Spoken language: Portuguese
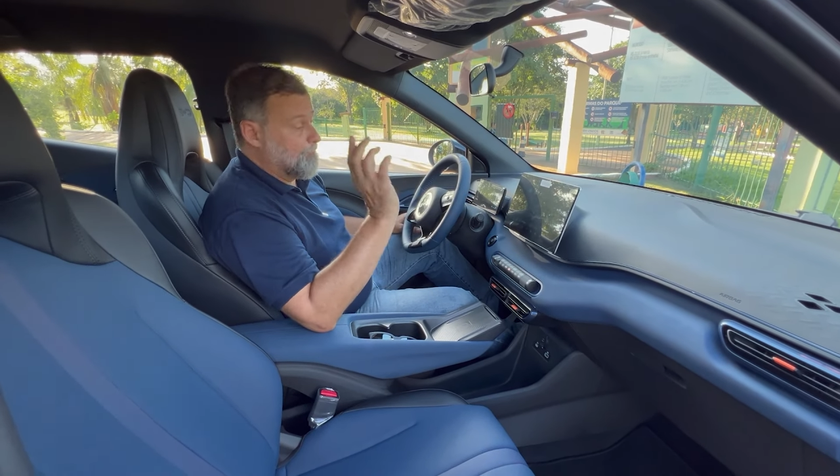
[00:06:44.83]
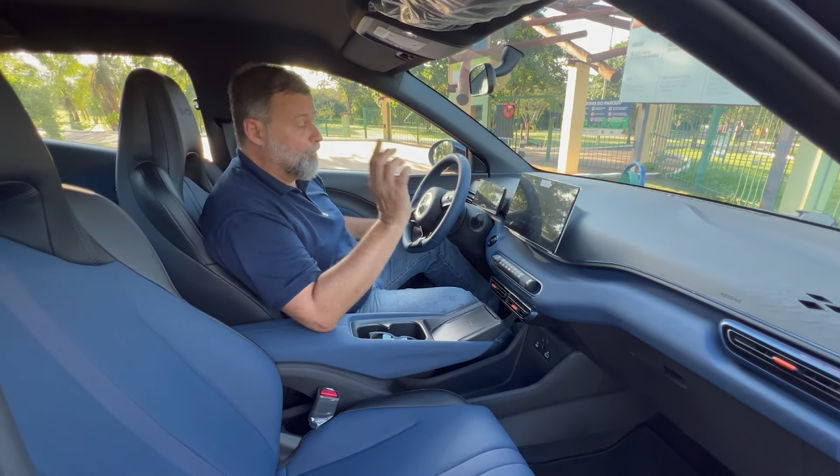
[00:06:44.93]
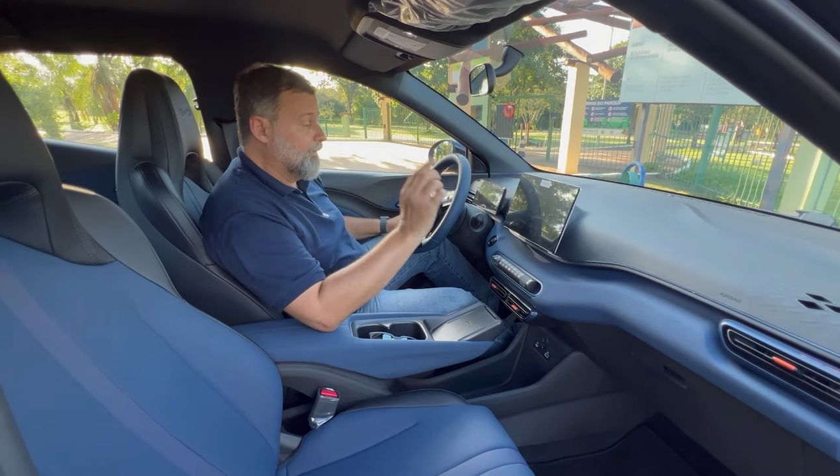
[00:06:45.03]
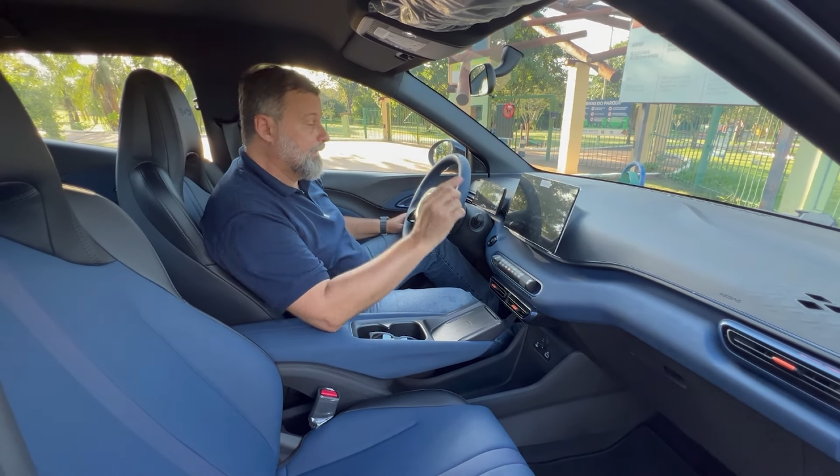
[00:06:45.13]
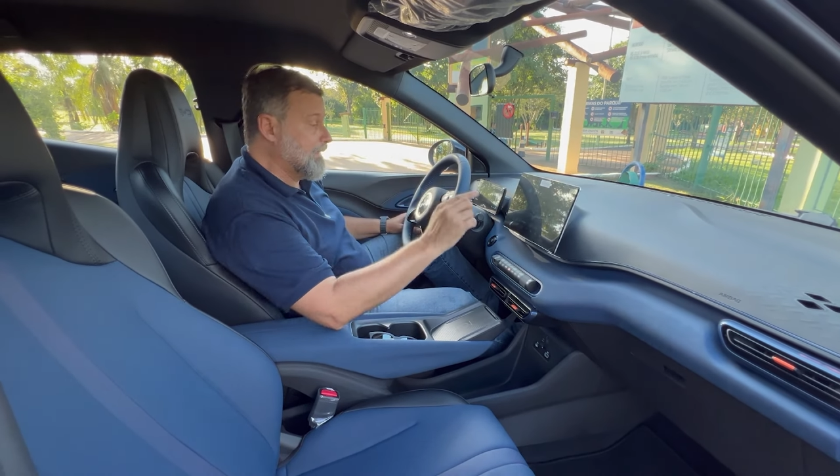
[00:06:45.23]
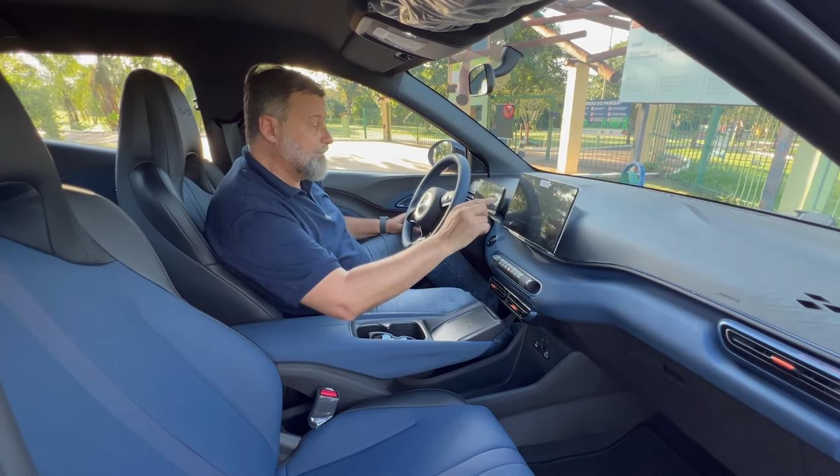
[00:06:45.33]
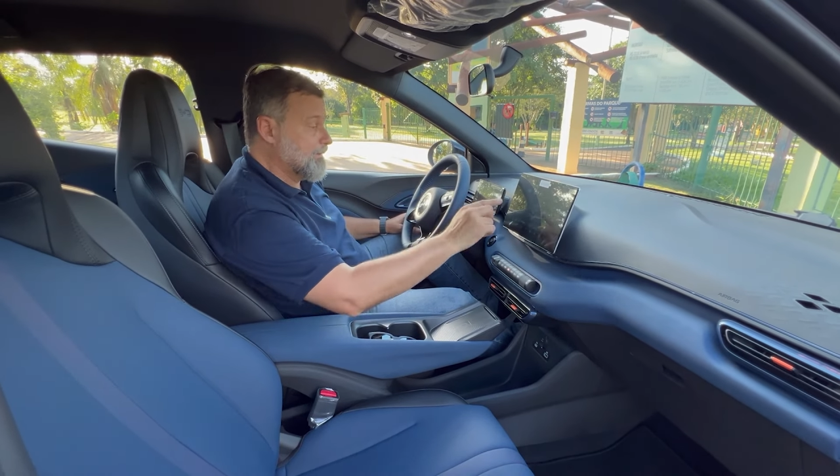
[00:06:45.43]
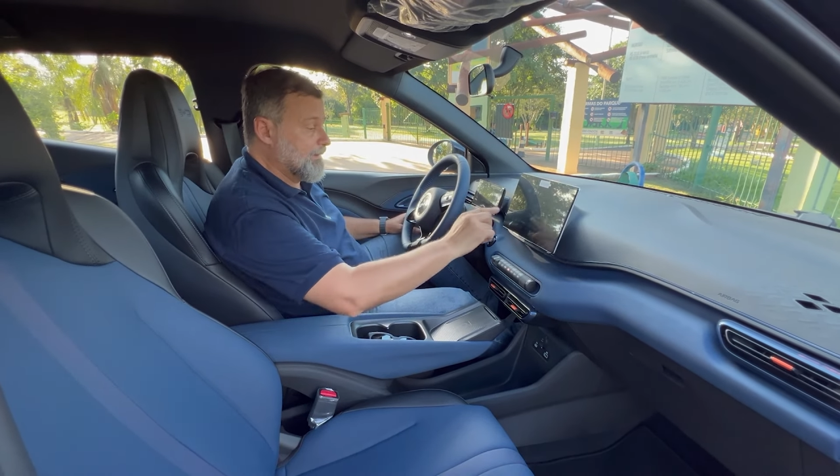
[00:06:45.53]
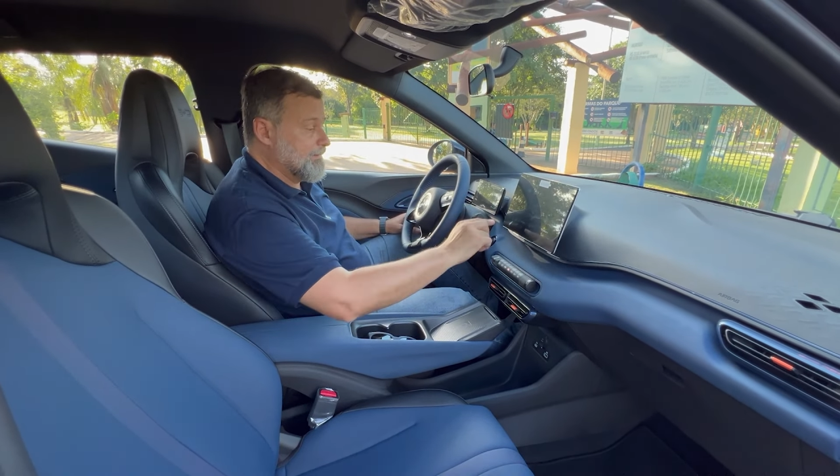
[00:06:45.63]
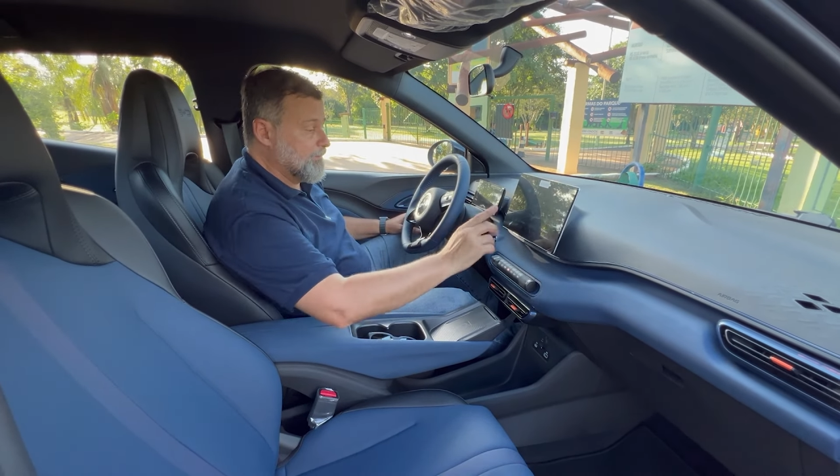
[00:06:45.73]

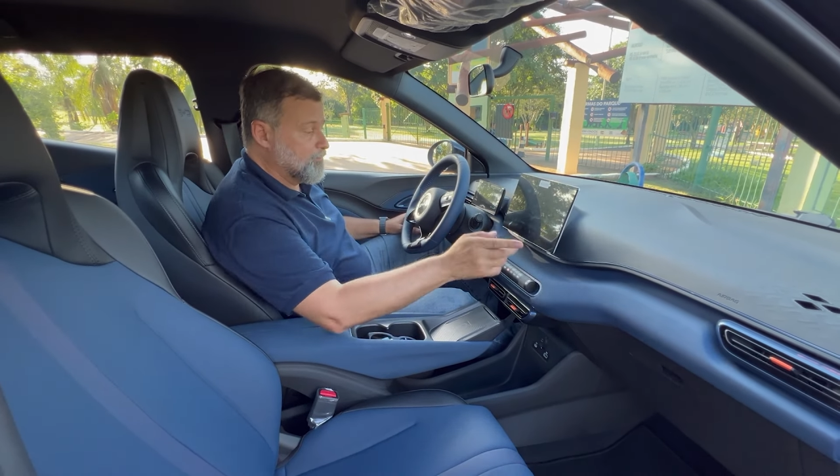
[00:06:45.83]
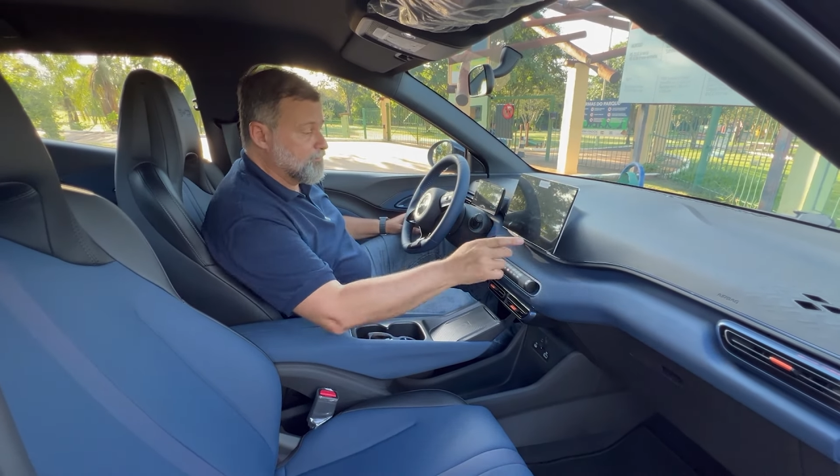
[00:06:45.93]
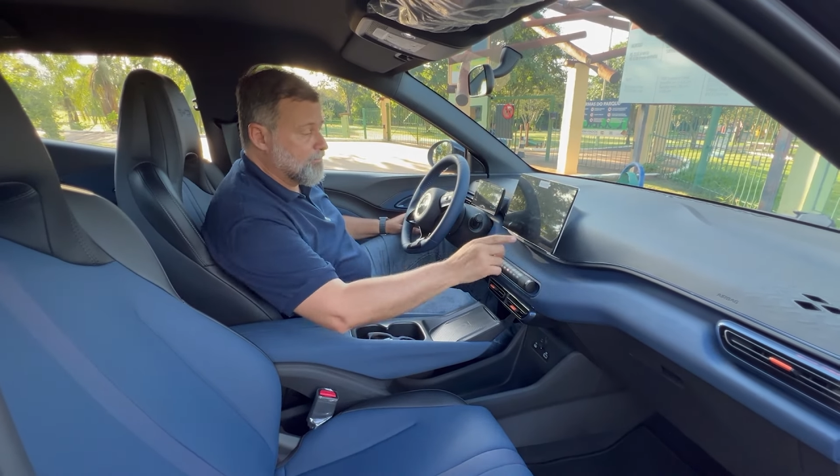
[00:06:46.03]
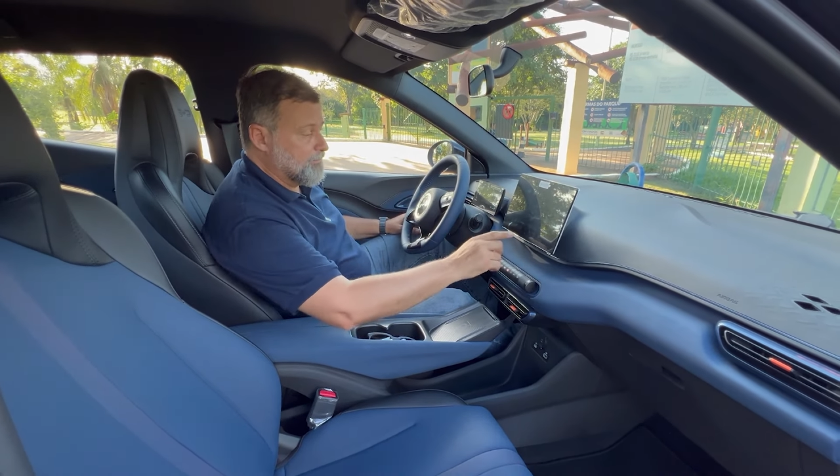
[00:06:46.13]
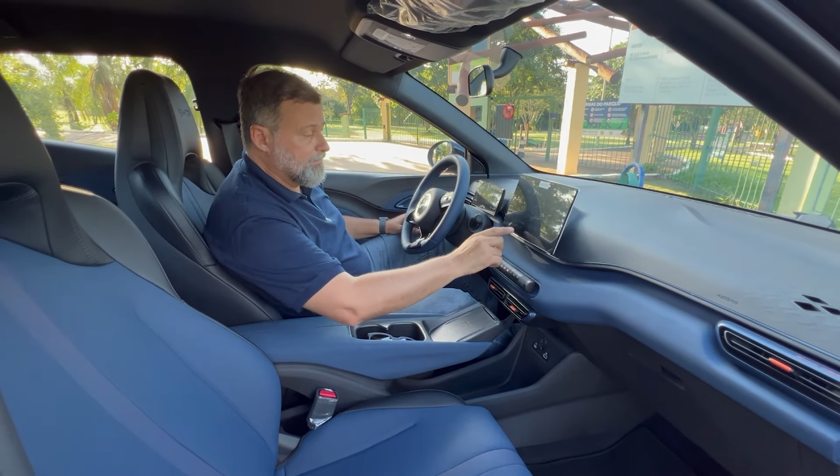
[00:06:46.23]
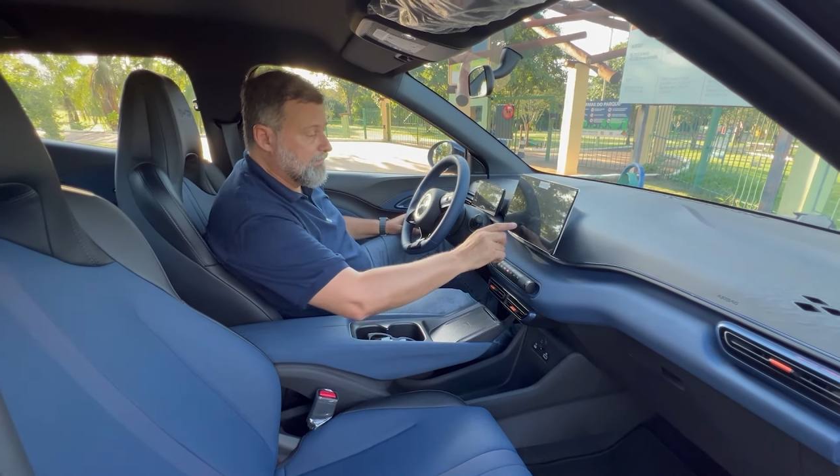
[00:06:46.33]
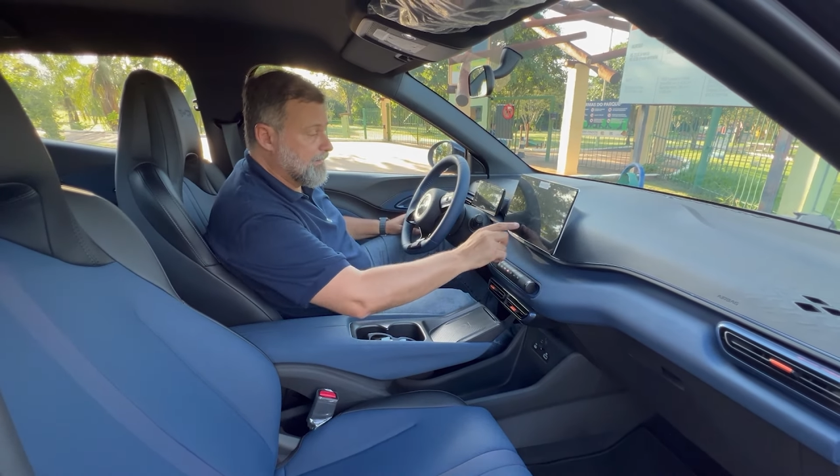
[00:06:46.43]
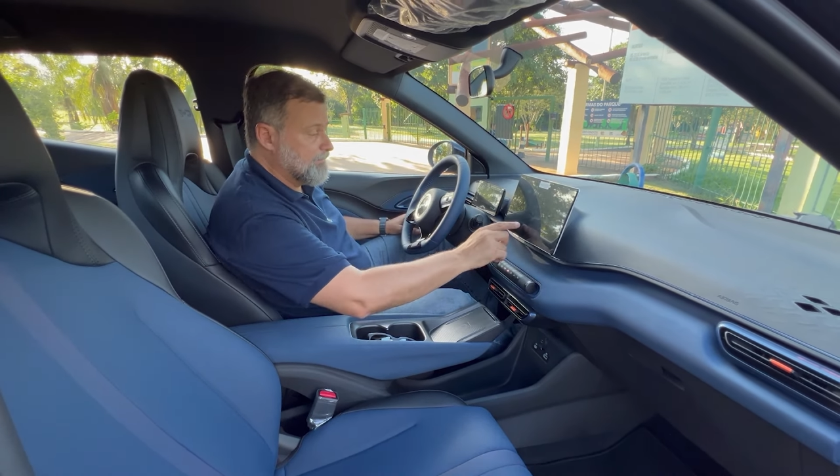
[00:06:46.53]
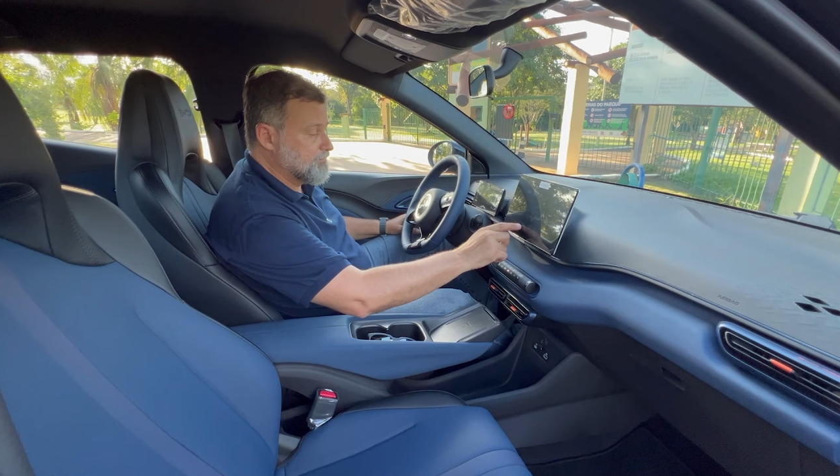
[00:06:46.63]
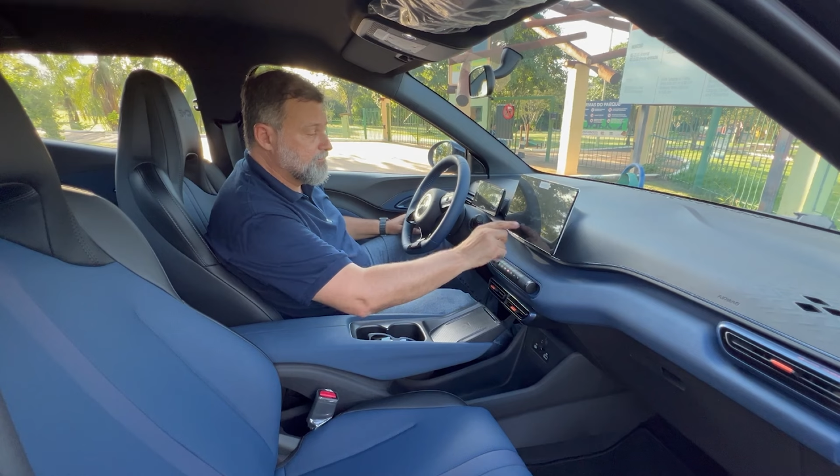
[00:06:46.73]
polêmica em alguns
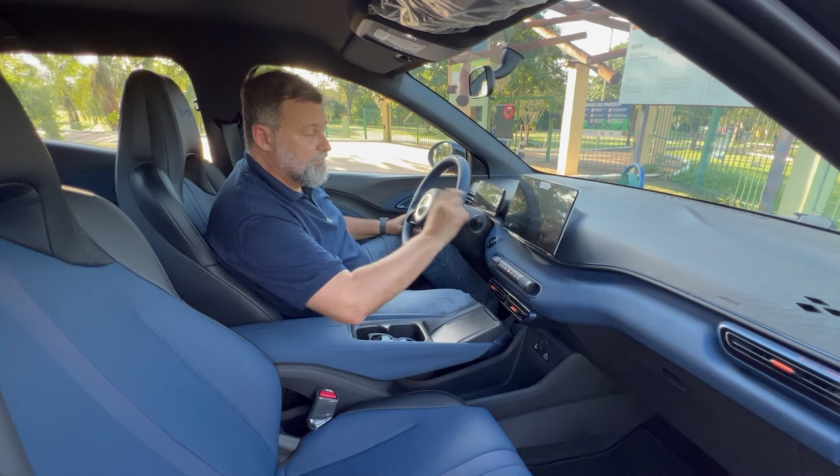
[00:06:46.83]
comentários,